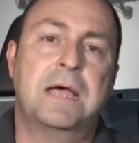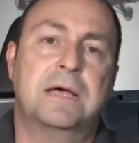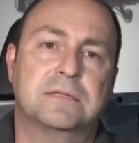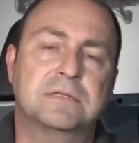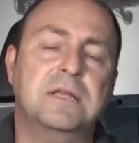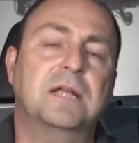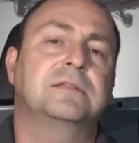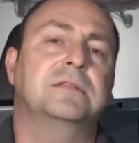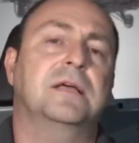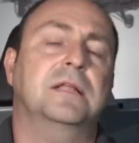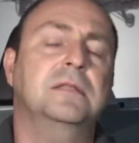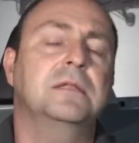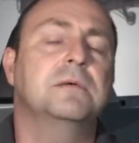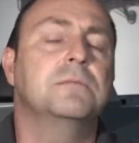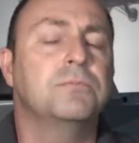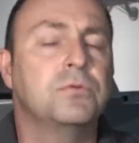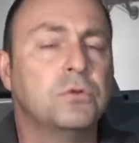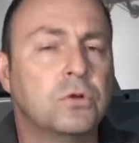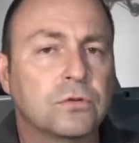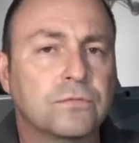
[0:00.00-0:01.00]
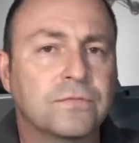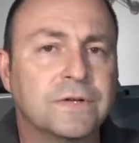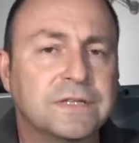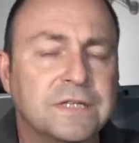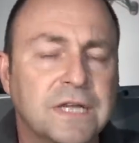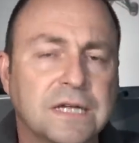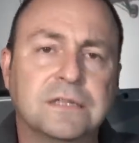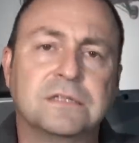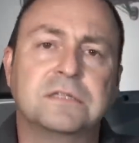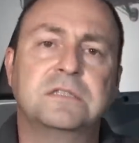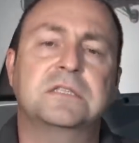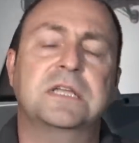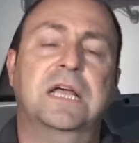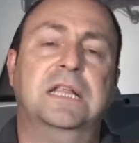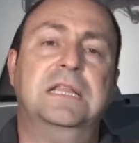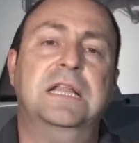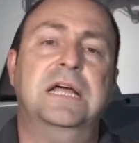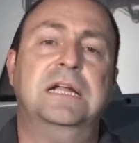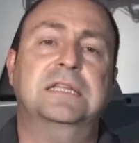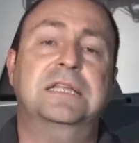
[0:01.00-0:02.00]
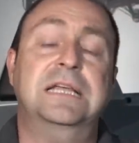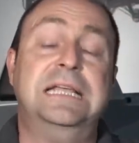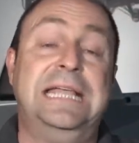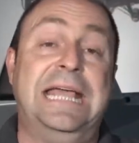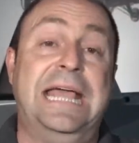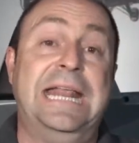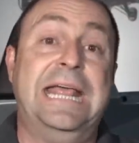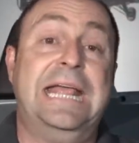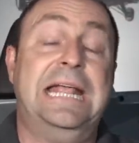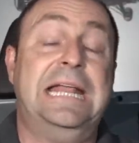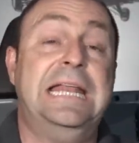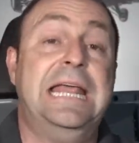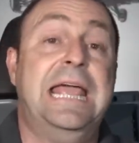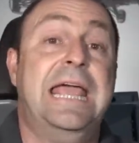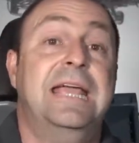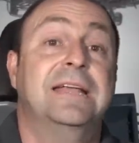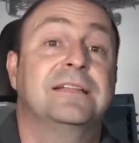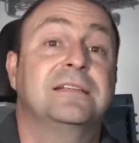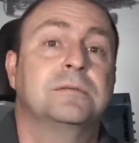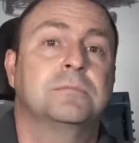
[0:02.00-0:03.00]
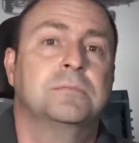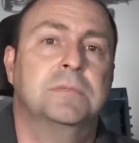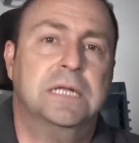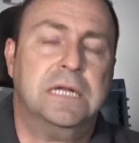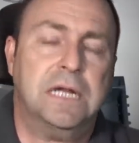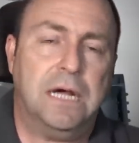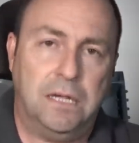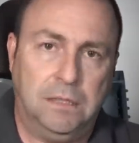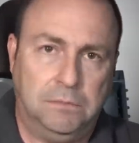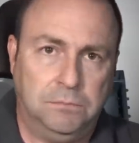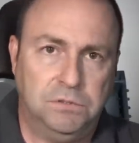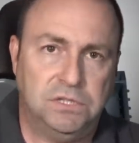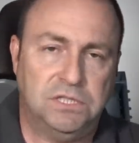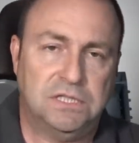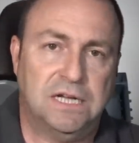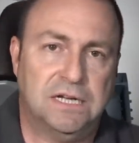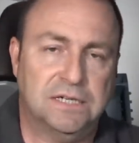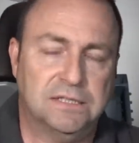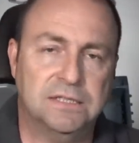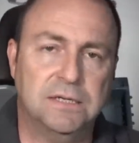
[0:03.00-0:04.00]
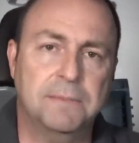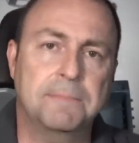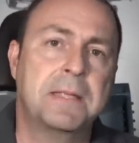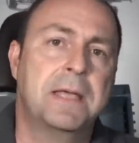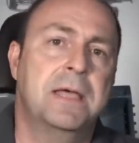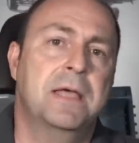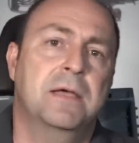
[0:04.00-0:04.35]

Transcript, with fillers: Zaten pilot ve teknisyenler de gerekli eğitimleri almışlardı.